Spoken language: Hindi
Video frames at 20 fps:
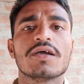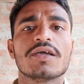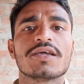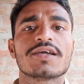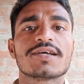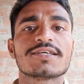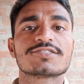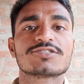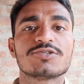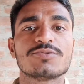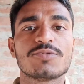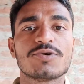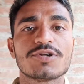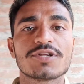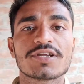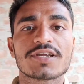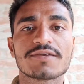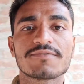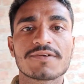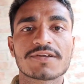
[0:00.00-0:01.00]
है गाइज गुड
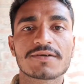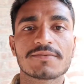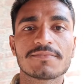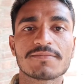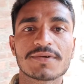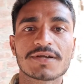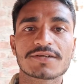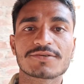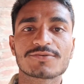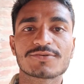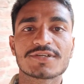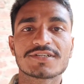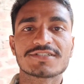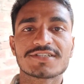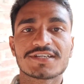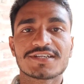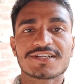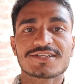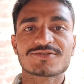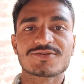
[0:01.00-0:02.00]
मॉर्निंग एंड वेलकम बैक टू द
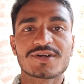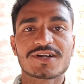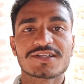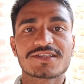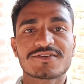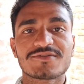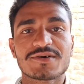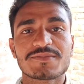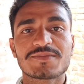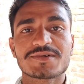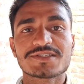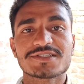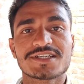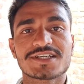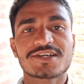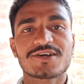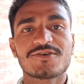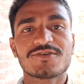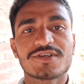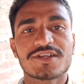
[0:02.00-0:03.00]
चैनल स्वागत है वापस से
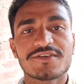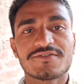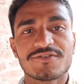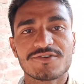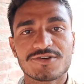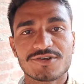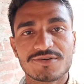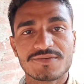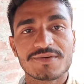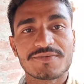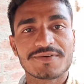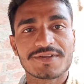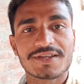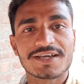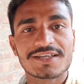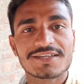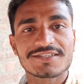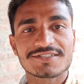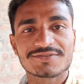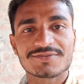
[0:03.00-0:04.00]
एक और नई वीडियो में
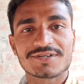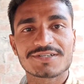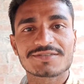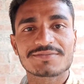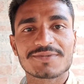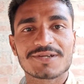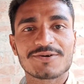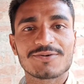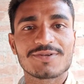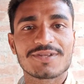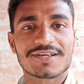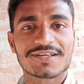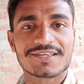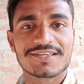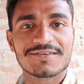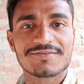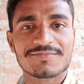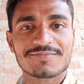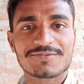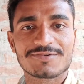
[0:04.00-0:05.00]
फिलहाल इस वक्त मैं हूँ
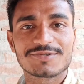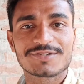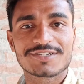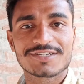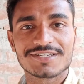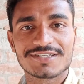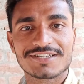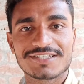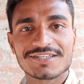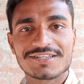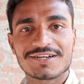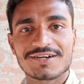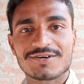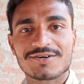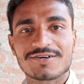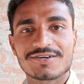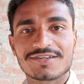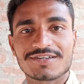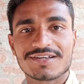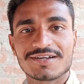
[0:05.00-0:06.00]
लखीमपुर खीरी
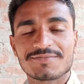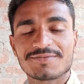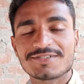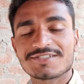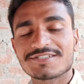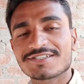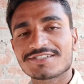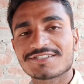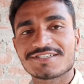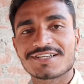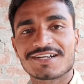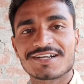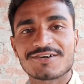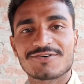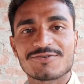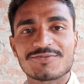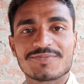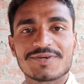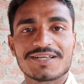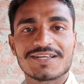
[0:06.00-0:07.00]
और अभी जिस जगह
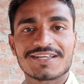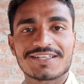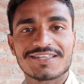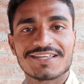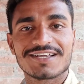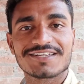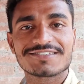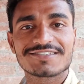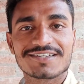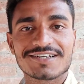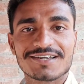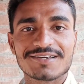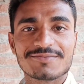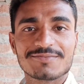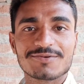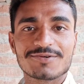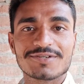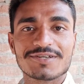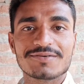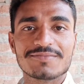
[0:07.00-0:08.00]
हूँ मैं दया शंकर
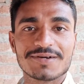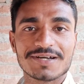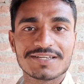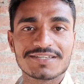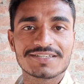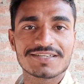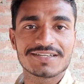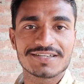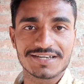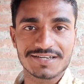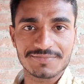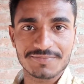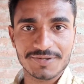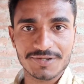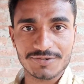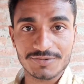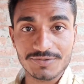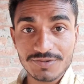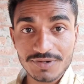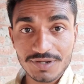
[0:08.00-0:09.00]
मौर्य भाई के घर
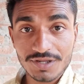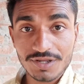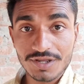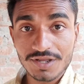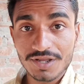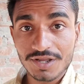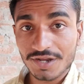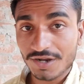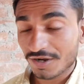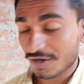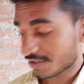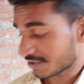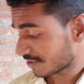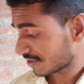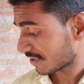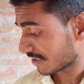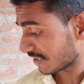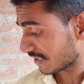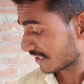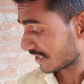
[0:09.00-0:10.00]
पे हूँ
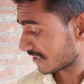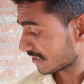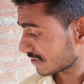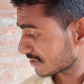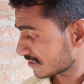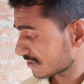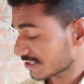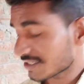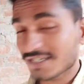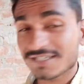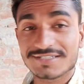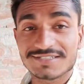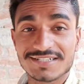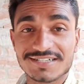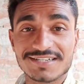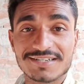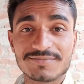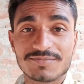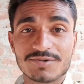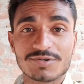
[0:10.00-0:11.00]
और आज इनका
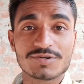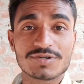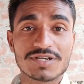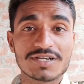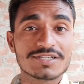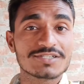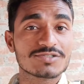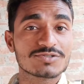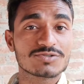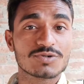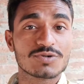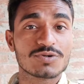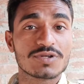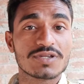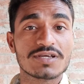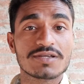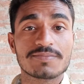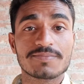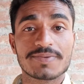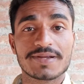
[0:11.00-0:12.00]
सेटअप हो रहा है
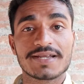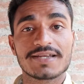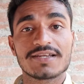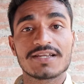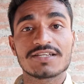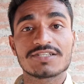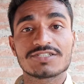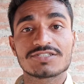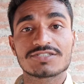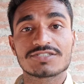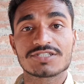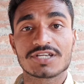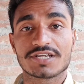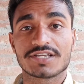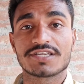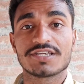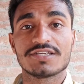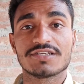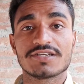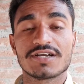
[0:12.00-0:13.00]
सोलर पैनल
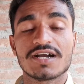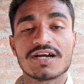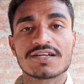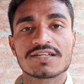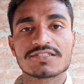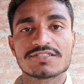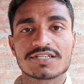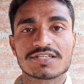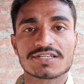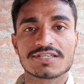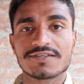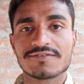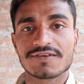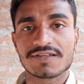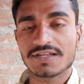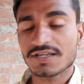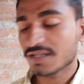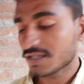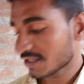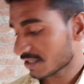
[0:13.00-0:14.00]
चक्की आटा चक्की
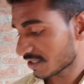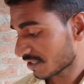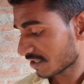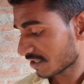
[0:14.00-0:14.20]
वाला